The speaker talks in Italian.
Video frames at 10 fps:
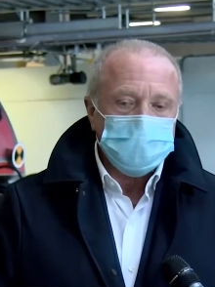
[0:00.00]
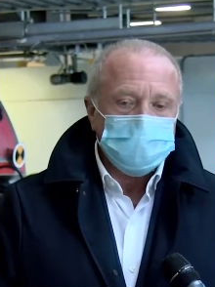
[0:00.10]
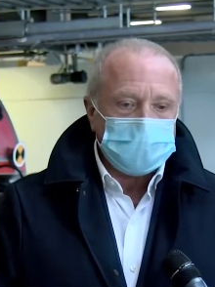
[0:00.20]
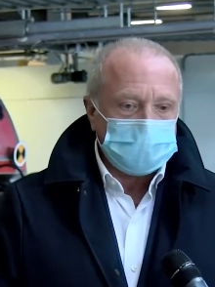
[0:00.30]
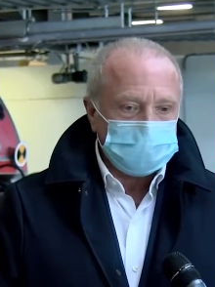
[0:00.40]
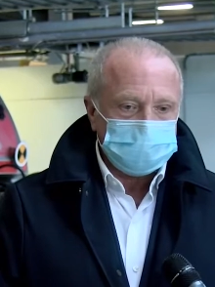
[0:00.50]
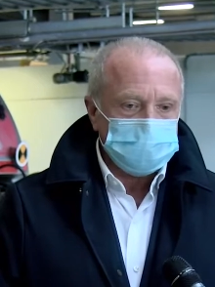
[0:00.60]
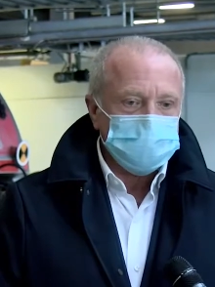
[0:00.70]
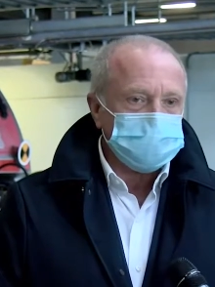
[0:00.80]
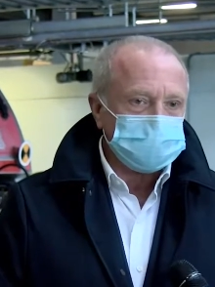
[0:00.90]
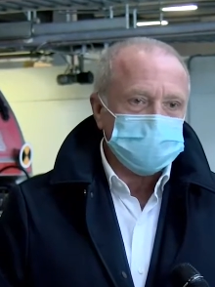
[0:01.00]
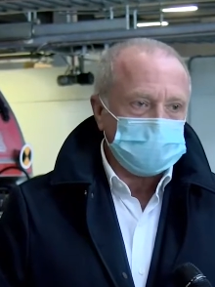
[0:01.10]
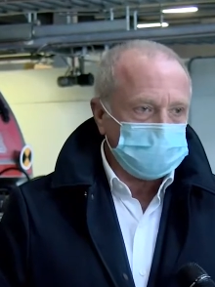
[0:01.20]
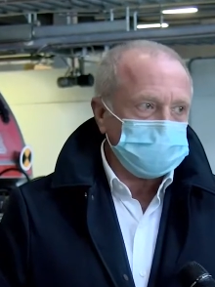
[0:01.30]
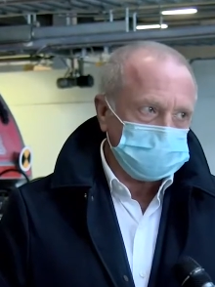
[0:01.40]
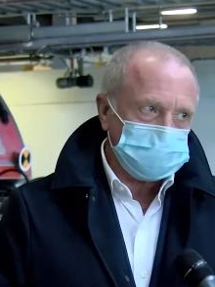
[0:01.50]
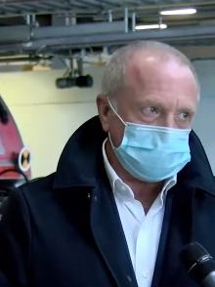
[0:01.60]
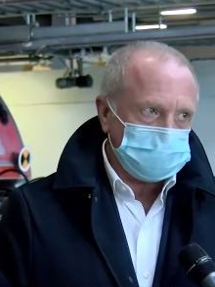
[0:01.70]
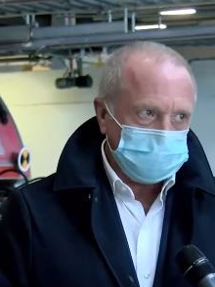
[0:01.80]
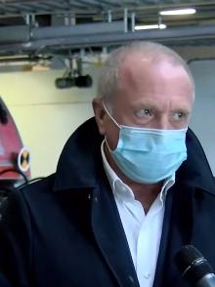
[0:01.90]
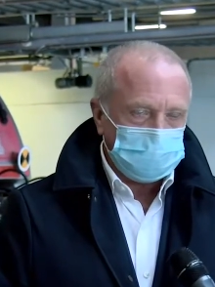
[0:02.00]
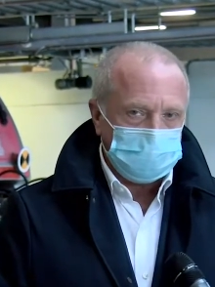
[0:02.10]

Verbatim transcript: ma eh, sostanzialmente possiamo dire